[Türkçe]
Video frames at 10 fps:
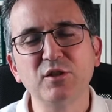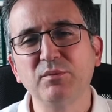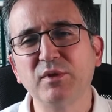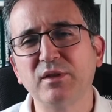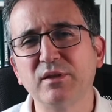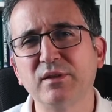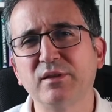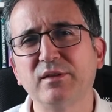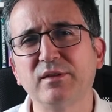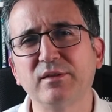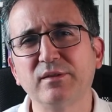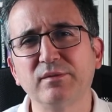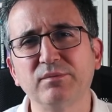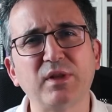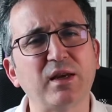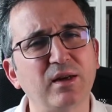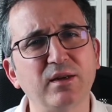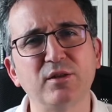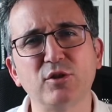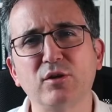Şimdi e,
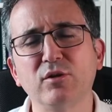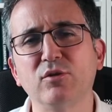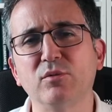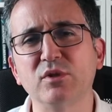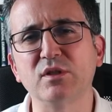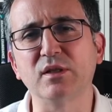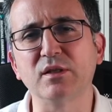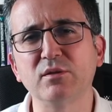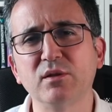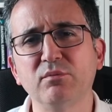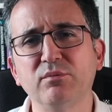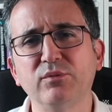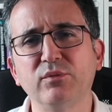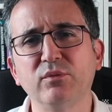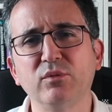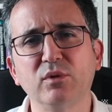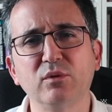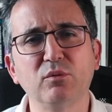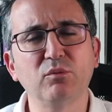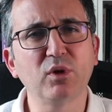tekrar teşekkür ediyorum sizlere. Şimdi e,
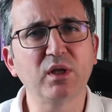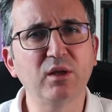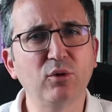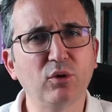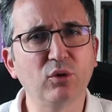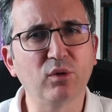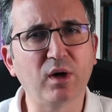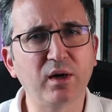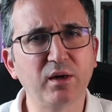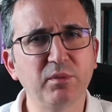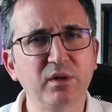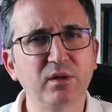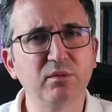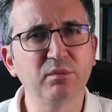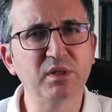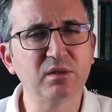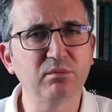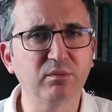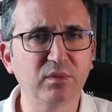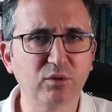iki konu var. Biri
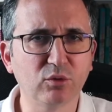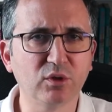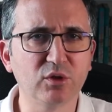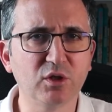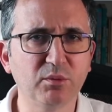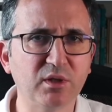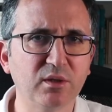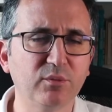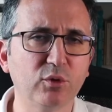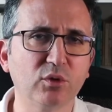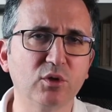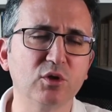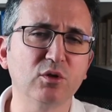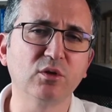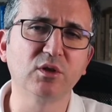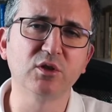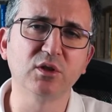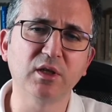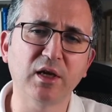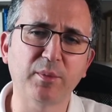bizim yurt içi, biri yurt dışı. Yurt
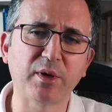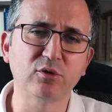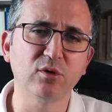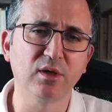içinde hemen